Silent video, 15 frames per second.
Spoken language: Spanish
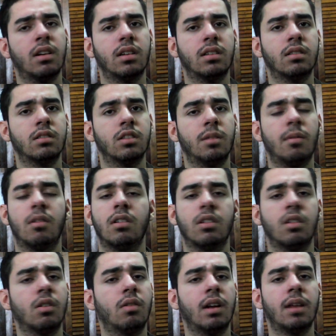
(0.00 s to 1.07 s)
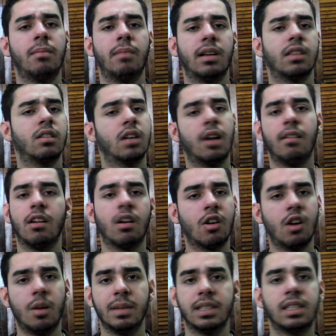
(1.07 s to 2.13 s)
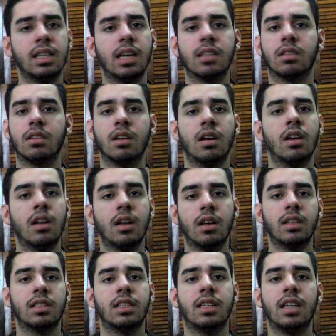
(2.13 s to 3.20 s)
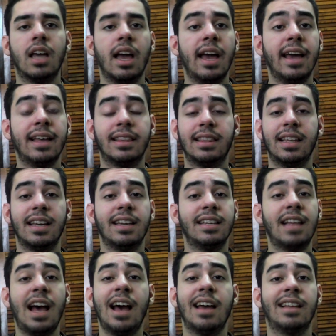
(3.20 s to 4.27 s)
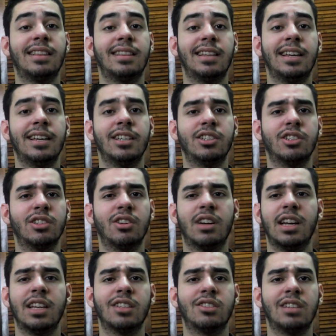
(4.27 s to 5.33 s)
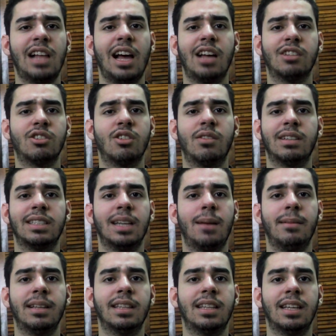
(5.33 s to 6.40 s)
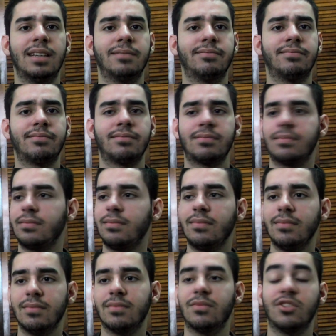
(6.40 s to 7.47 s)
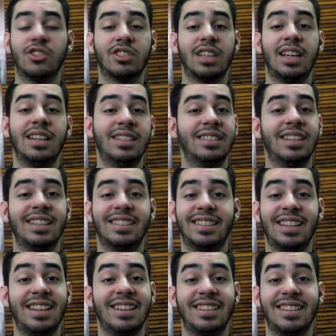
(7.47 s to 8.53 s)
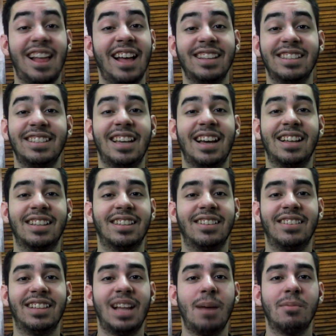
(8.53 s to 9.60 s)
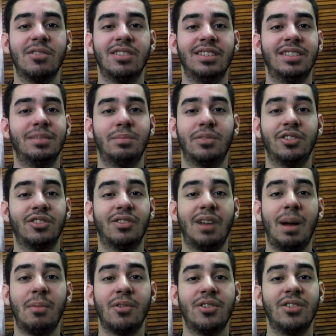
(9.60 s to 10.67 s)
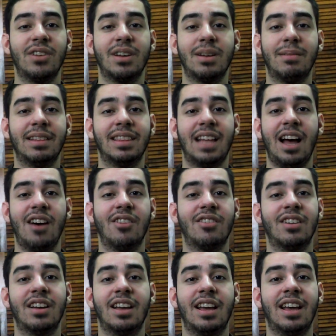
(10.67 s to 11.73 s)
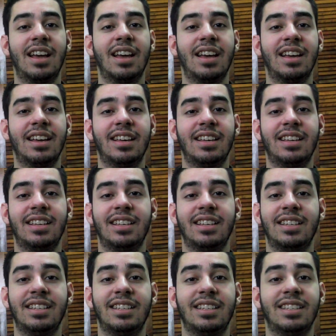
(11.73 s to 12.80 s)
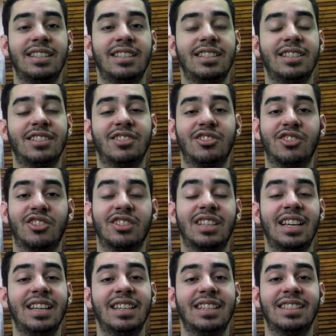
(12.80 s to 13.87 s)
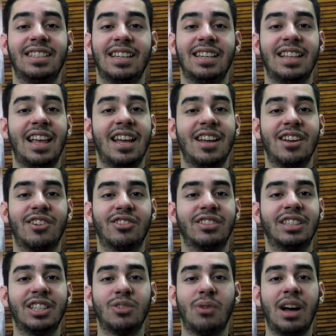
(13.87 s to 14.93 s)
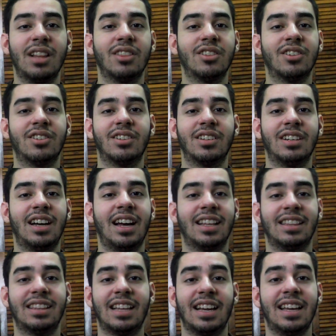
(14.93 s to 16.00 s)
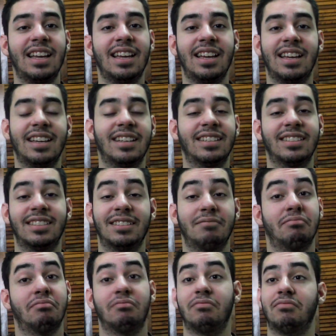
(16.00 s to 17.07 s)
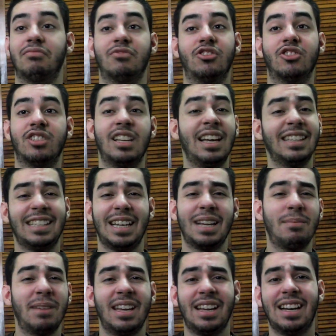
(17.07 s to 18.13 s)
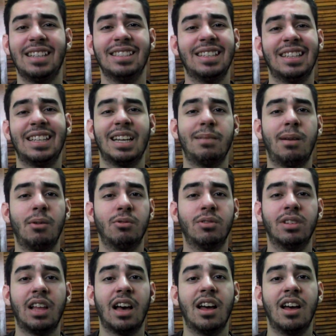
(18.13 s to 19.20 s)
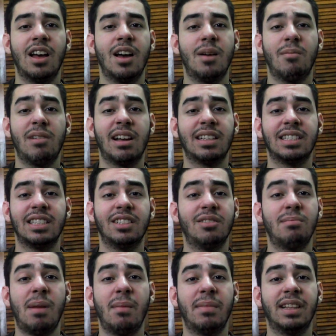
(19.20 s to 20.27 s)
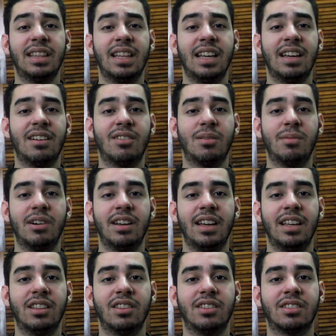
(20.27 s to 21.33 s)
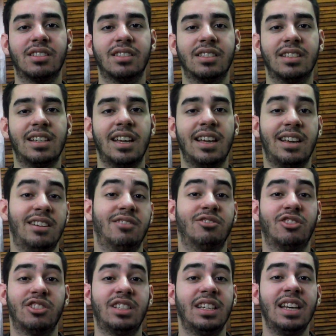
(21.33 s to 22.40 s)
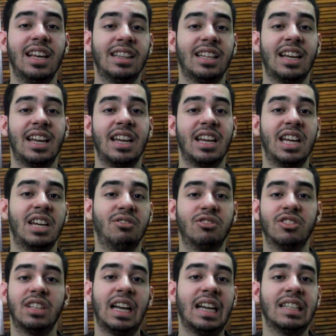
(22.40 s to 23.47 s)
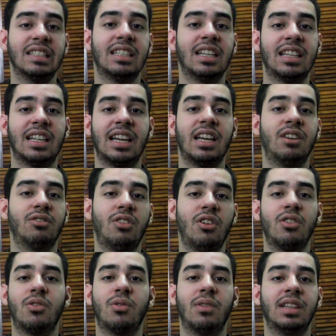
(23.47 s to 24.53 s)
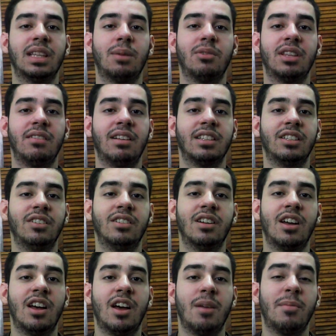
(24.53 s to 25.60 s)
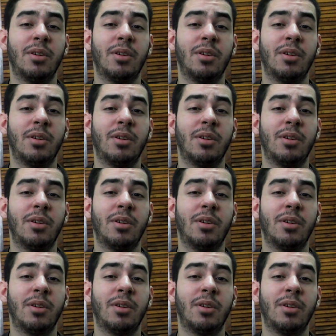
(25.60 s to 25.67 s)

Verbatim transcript: No me acuerdo, no me acuerdo cuál es más. Tengo que ver los comments y eso. Sí, este, y nada, este, yo creo que eso era todo básicamente no sé, este, gracias, de verdad, por, por todo el apoyo que me han dado. Y no sé, seguiré continuando hasta que, no sé, hasta que me cansa, hasta que me aburra. Porque así normalmente es como es esto, que uno sigue hasta que uno se cansa, hasta que uno encuentra motivación.